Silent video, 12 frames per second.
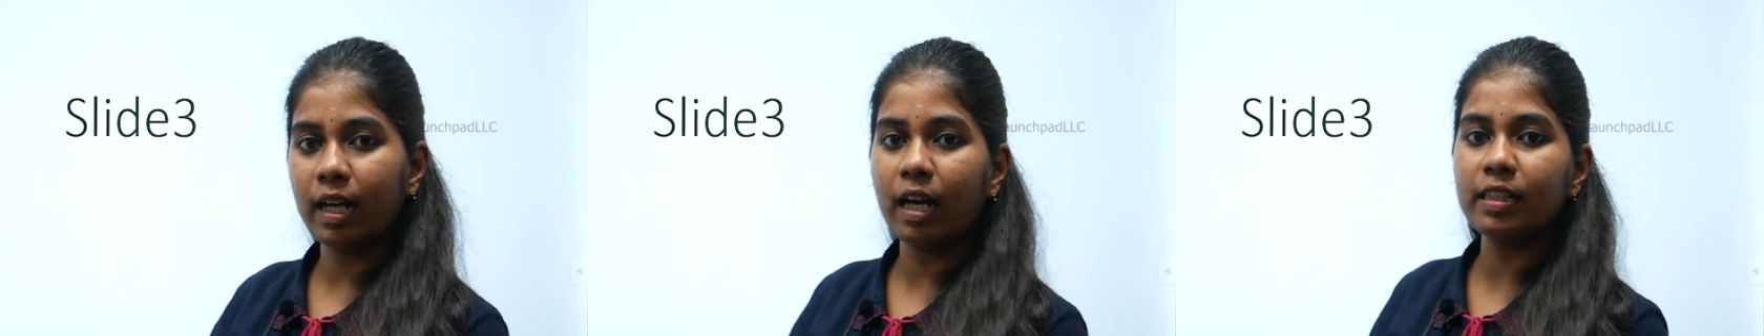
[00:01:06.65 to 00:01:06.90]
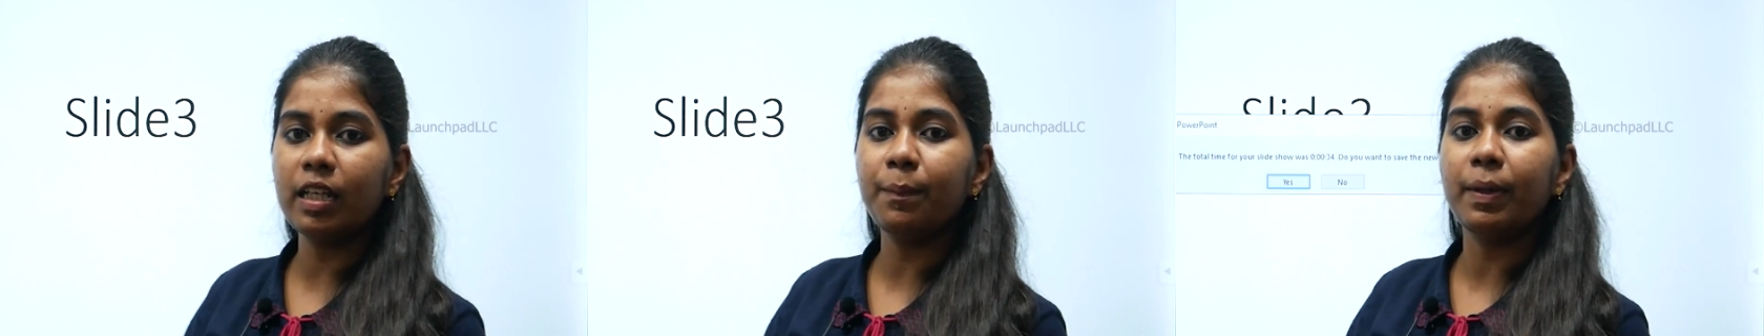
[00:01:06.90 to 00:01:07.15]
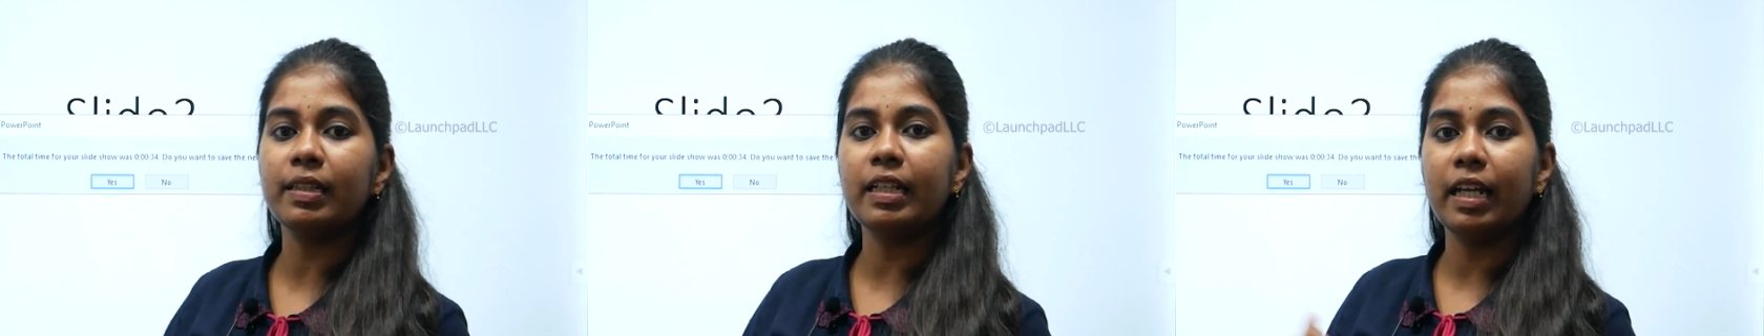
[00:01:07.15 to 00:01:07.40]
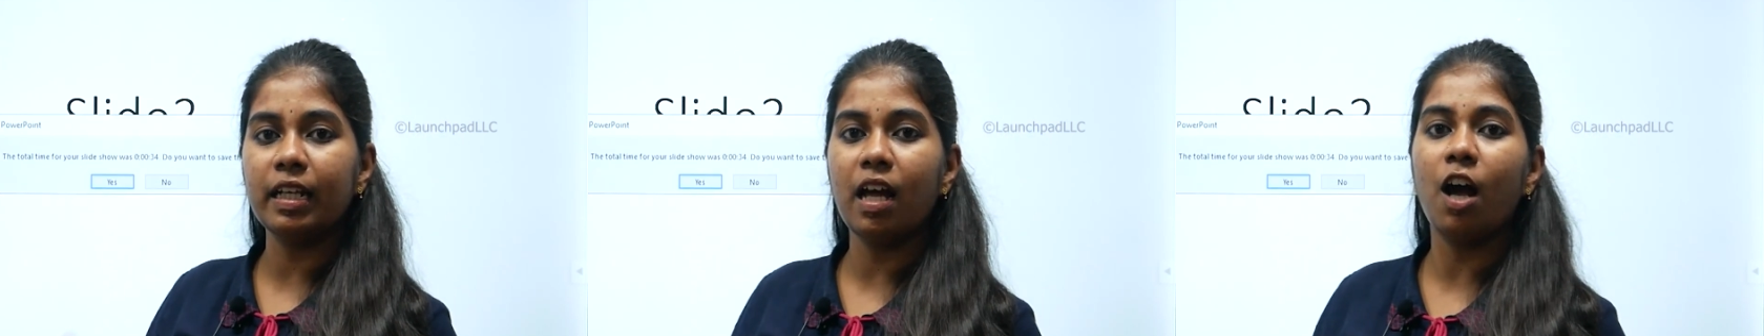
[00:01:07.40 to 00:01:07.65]
அதே மாதிரி
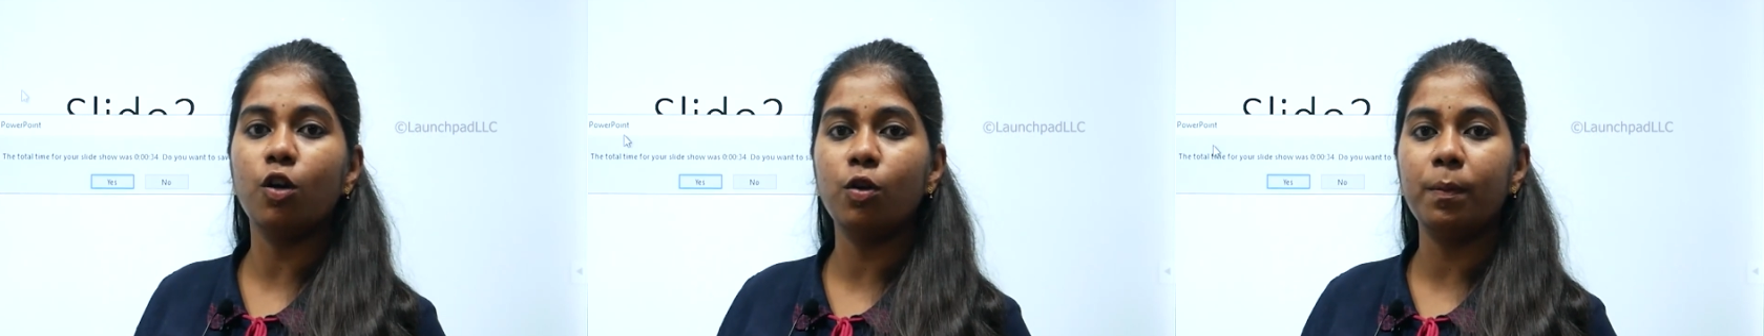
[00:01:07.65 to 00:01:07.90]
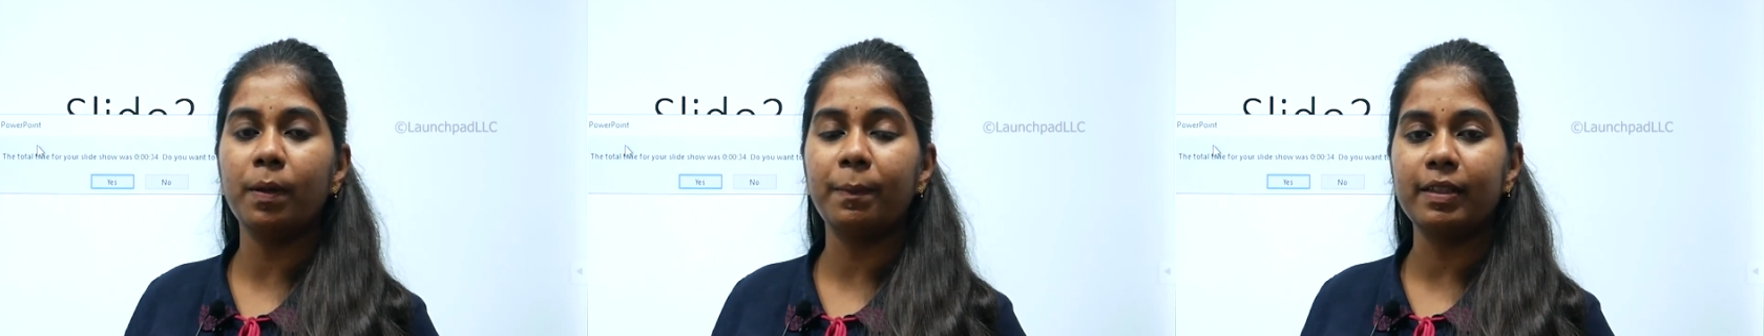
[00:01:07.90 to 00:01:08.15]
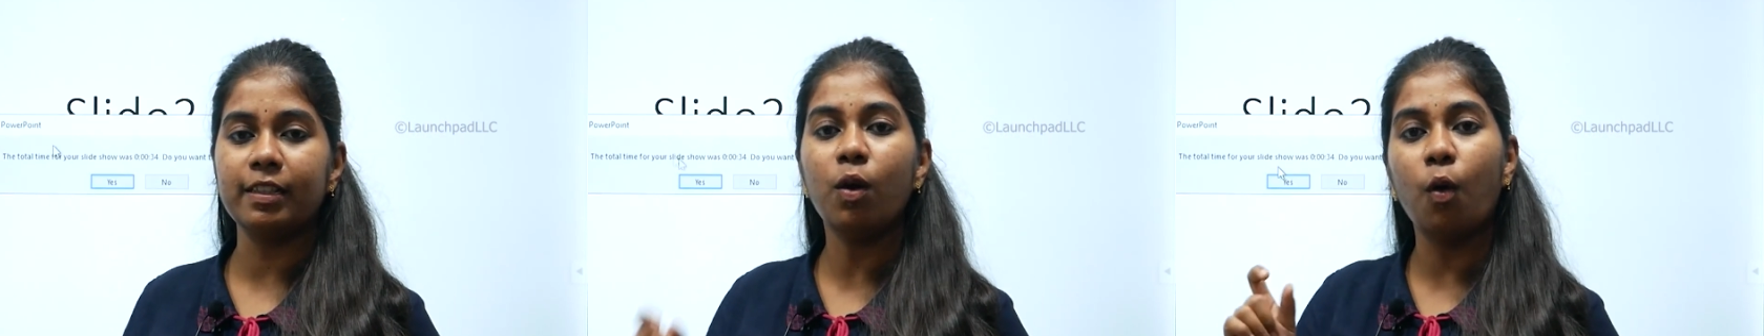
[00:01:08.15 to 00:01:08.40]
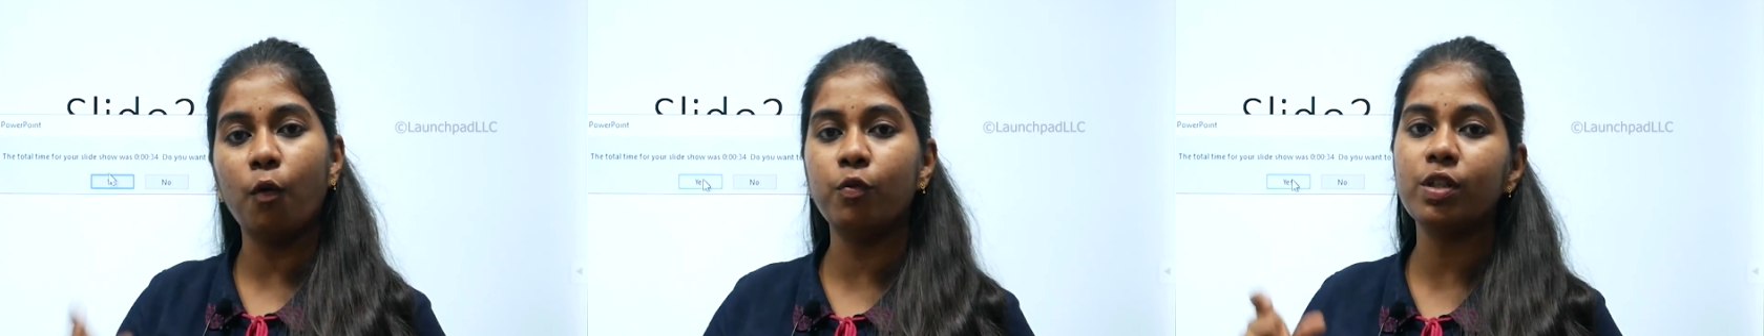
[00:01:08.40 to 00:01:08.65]
என்ன ஆகும் அப்படின்னு பார்த்தீங்கன்னா
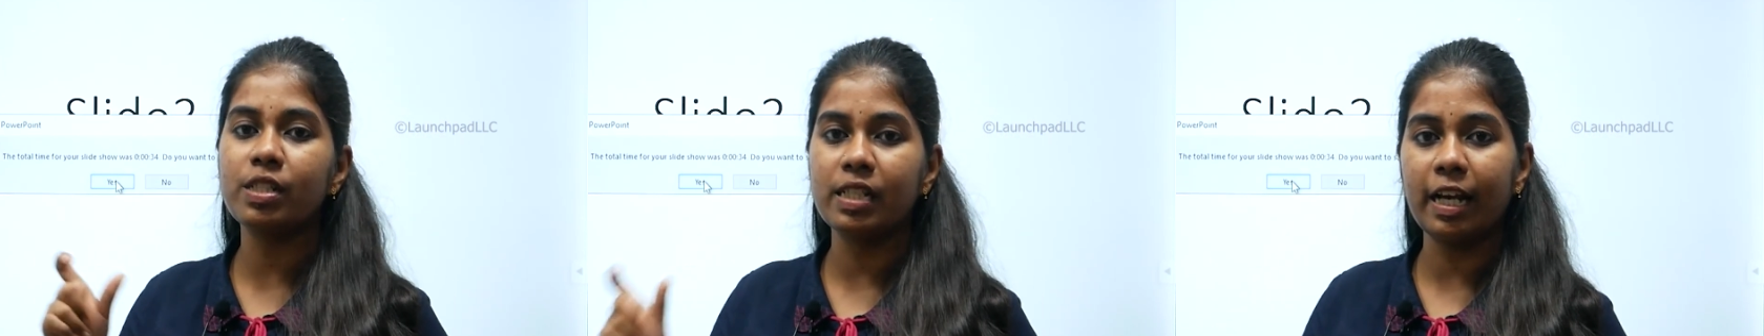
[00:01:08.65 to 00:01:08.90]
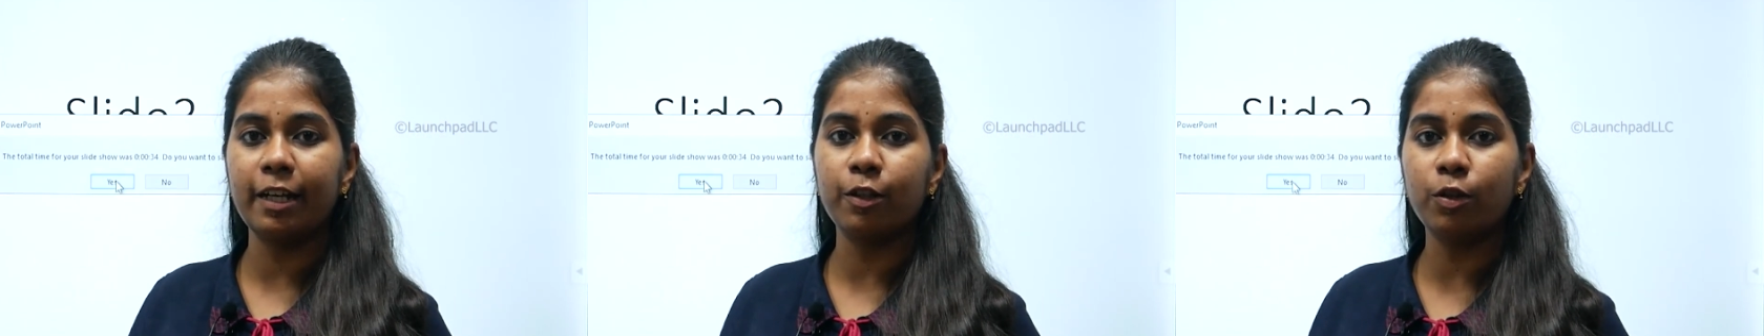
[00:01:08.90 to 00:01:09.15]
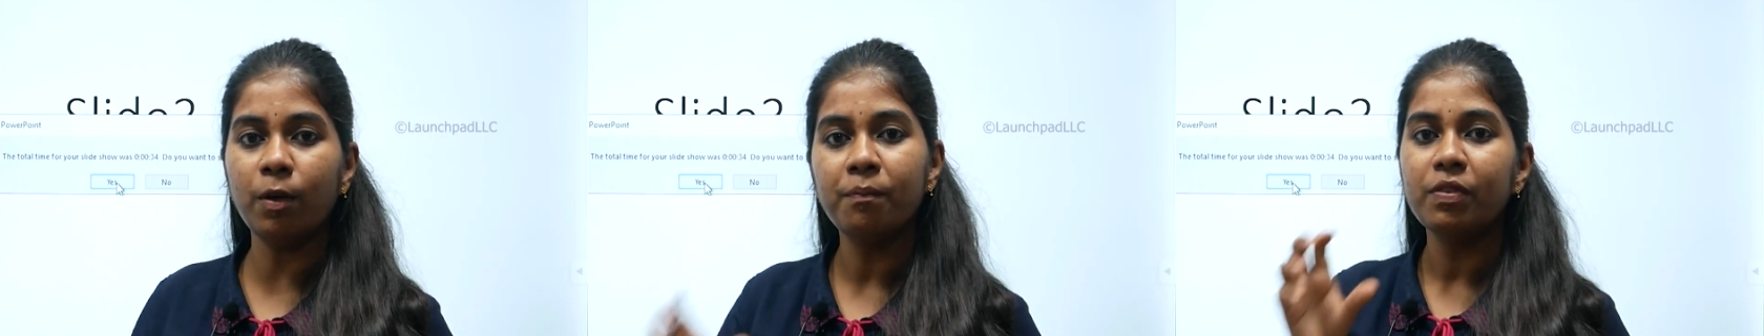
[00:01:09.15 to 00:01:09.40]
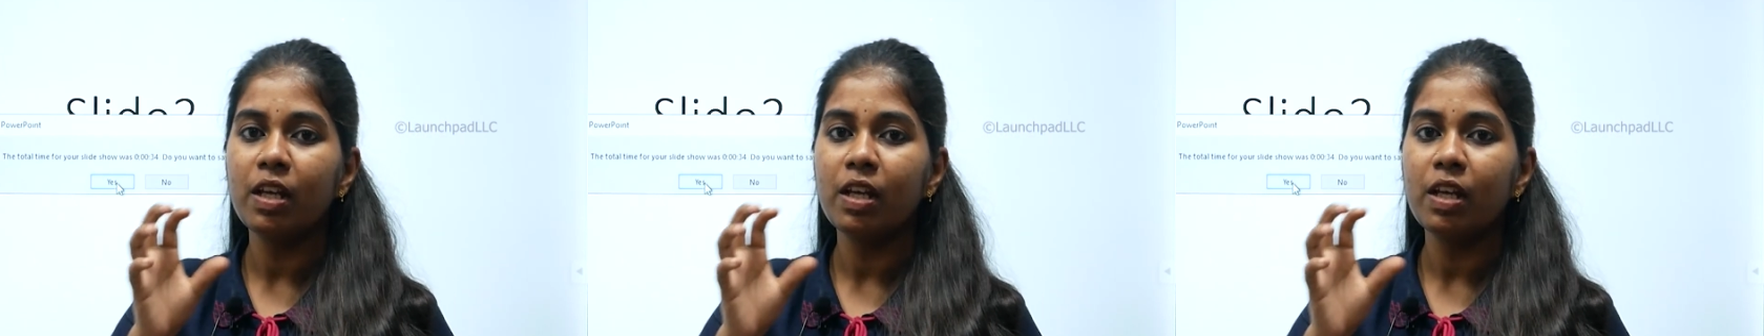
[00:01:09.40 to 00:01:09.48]
ஒவ்வொரு ஸ்லைடுக்கும்